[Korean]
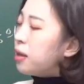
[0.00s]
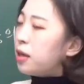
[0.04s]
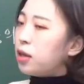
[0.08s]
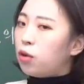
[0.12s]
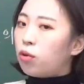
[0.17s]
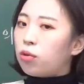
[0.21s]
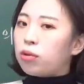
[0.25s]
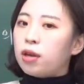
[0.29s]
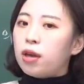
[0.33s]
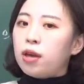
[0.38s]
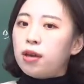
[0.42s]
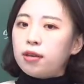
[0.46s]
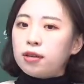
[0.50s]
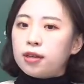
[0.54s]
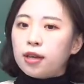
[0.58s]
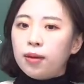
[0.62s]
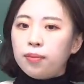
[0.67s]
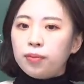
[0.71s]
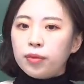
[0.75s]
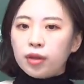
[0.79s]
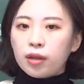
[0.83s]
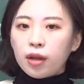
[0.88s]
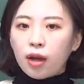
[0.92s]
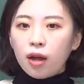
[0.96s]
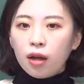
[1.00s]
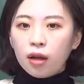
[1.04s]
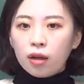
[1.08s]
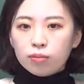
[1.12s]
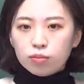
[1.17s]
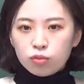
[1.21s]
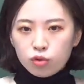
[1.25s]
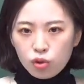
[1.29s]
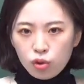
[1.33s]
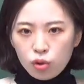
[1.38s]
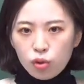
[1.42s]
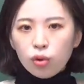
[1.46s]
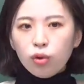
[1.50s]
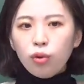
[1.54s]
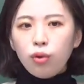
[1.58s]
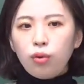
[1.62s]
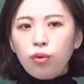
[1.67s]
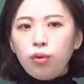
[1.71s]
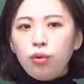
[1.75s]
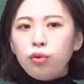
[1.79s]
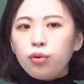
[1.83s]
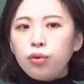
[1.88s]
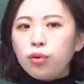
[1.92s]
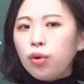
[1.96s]
이렇게 얘기합니다.
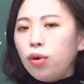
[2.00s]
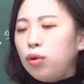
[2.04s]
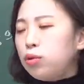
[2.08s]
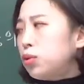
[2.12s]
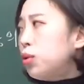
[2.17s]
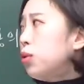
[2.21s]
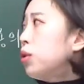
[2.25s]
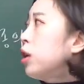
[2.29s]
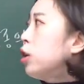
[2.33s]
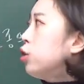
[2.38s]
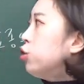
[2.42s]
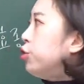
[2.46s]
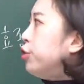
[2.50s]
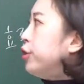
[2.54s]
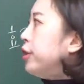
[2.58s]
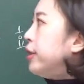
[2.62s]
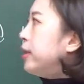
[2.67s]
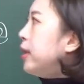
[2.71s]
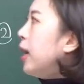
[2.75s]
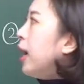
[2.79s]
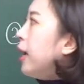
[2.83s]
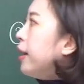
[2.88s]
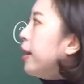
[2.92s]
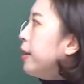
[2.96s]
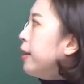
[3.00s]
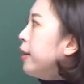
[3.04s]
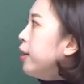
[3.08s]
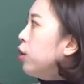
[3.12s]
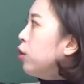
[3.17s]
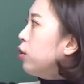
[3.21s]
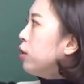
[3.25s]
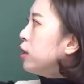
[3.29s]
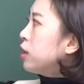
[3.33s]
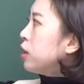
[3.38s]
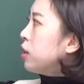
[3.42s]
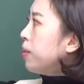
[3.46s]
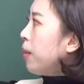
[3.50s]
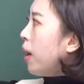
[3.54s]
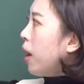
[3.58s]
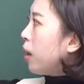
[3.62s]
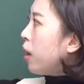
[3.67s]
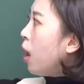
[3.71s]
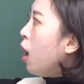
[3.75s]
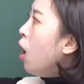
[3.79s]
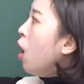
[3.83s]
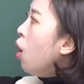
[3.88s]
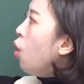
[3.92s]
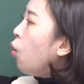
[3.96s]
물론 효종이 둘째 아들이었지만
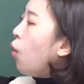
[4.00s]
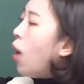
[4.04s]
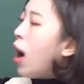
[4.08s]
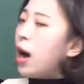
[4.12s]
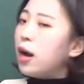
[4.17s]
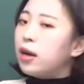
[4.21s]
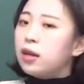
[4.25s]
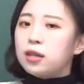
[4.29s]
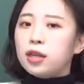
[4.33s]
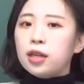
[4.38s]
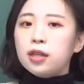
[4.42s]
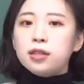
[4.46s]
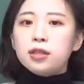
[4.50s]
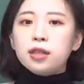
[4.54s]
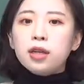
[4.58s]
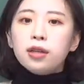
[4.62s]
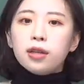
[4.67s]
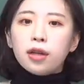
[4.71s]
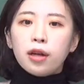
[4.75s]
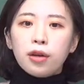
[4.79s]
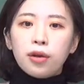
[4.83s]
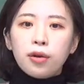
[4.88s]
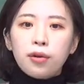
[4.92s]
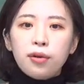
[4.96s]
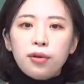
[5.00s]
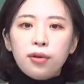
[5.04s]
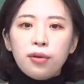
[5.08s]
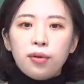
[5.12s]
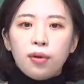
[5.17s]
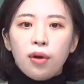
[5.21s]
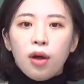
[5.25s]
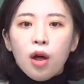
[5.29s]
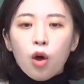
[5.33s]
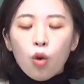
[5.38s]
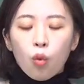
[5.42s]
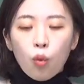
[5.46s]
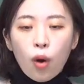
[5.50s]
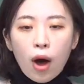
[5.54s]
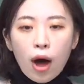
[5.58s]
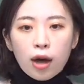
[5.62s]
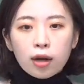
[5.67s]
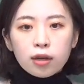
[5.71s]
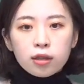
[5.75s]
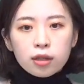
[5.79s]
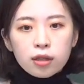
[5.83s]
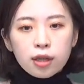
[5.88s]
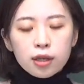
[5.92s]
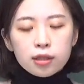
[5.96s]
왕을 했잖아요.
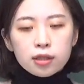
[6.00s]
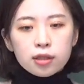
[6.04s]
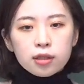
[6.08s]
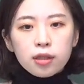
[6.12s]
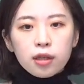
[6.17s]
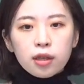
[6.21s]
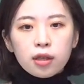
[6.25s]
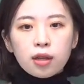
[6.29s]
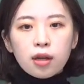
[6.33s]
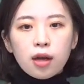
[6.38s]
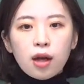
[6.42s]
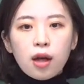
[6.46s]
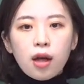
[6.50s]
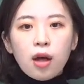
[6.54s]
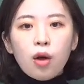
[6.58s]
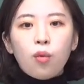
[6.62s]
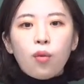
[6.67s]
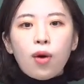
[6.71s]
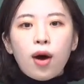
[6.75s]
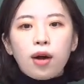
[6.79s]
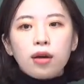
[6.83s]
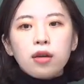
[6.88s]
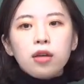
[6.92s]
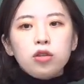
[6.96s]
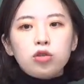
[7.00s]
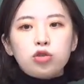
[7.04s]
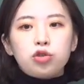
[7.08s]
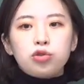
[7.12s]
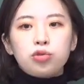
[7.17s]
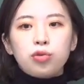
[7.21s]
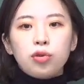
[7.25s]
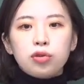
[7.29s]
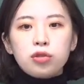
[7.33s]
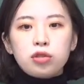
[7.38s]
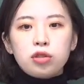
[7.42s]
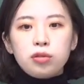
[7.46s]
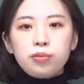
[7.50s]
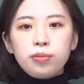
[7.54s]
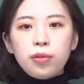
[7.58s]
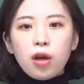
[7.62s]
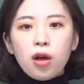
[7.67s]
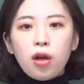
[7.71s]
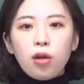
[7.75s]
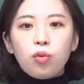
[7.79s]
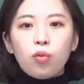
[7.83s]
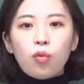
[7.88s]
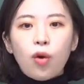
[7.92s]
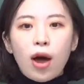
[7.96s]
왕을 했으니까 왕이
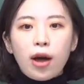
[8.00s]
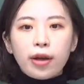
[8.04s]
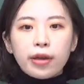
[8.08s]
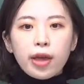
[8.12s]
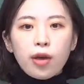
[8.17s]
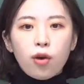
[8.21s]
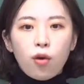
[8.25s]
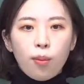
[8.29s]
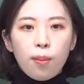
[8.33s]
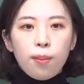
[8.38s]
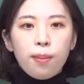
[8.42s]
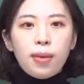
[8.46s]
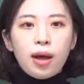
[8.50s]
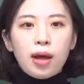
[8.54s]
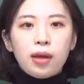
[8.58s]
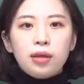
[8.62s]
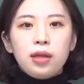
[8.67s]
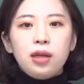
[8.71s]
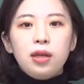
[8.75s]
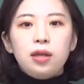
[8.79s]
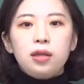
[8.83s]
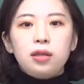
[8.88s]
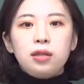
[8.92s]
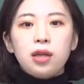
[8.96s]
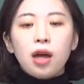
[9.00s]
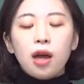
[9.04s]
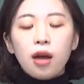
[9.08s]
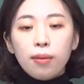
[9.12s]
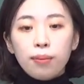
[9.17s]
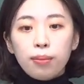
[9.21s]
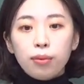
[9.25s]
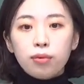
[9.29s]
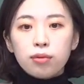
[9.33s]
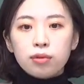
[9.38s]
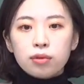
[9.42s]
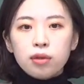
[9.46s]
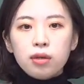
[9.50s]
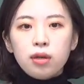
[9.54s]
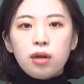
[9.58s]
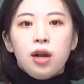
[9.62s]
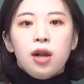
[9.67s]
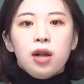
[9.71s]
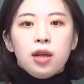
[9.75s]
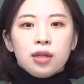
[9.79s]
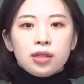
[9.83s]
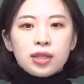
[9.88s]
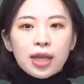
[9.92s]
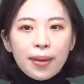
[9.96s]
죽었으면 왕의 엄마는 상복을
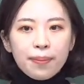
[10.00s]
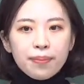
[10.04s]
삼